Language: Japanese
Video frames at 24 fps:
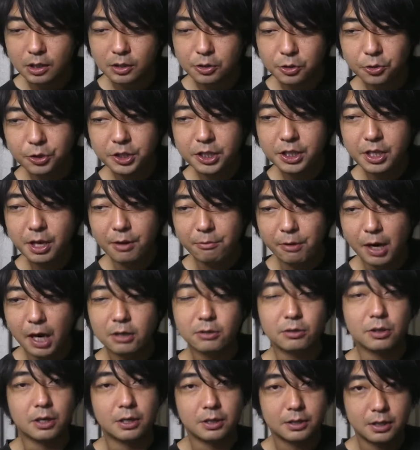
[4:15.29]
拒否権はあ
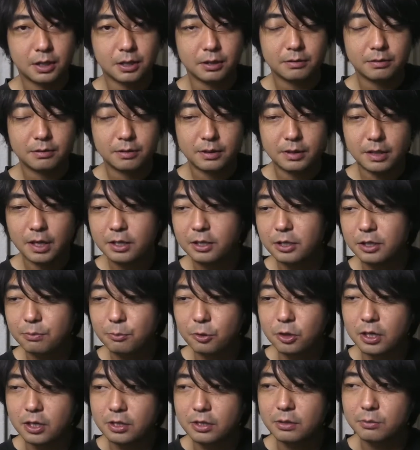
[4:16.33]
るからね。誰で
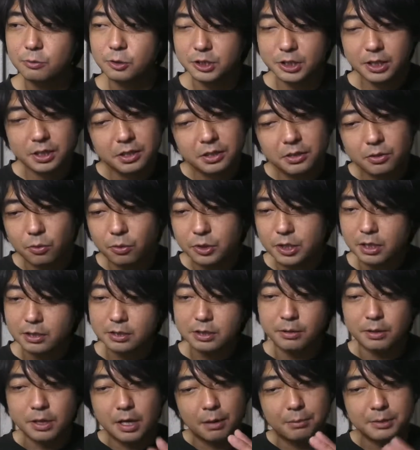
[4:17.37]
もかんでも全員お客
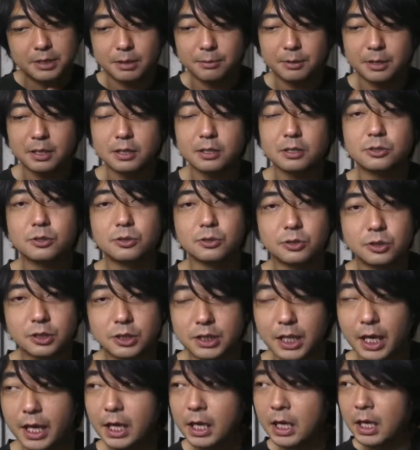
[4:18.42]
さんは神様なんですっ
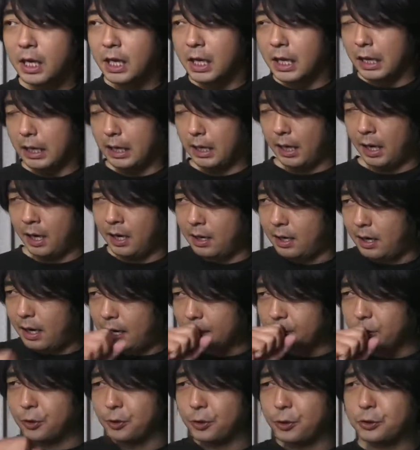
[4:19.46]
つって
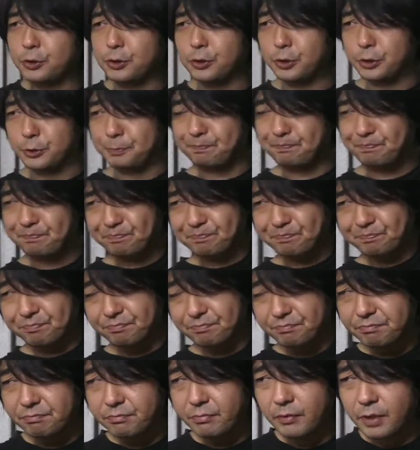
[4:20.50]
あのよく
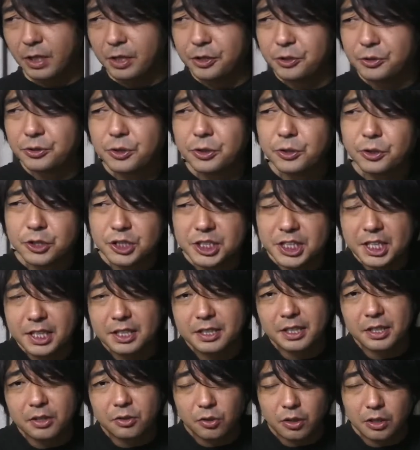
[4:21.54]
牛丼の
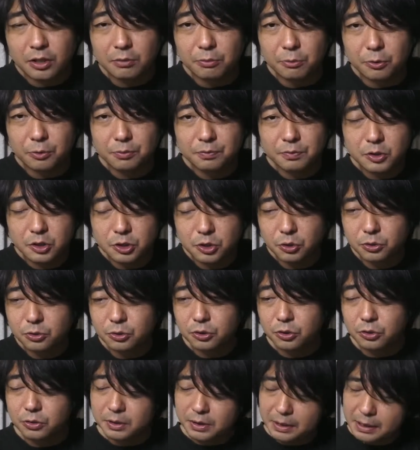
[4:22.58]
チェーン店とかでもちょく
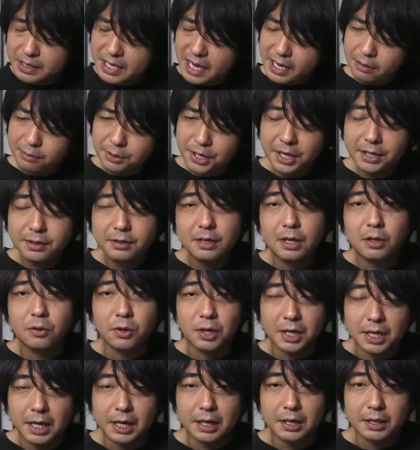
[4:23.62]
ちょく、いやだいぶ減ったの
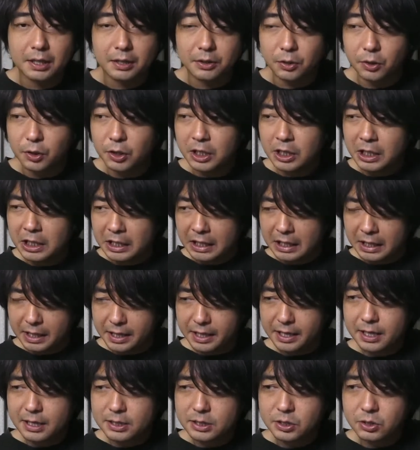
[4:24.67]
かな、だけど
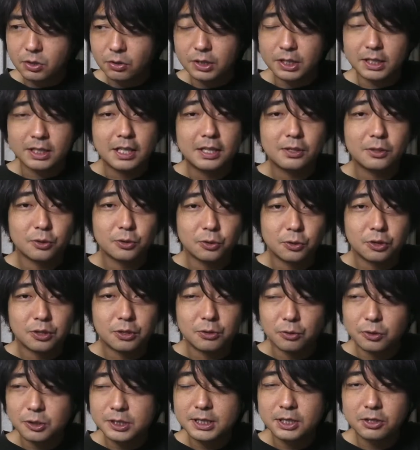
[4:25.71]
偉そうな態度取って
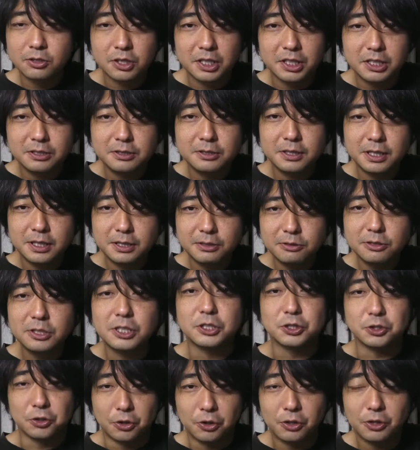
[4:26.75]
るおっさんとかいる、いるで
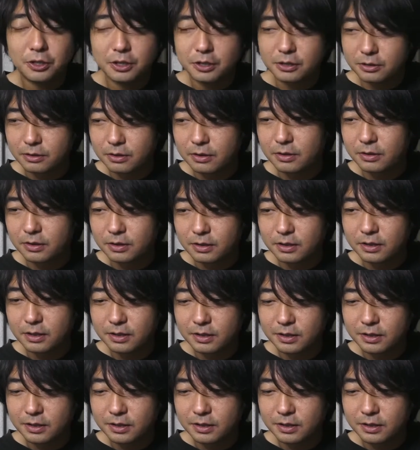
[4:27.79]
しょ。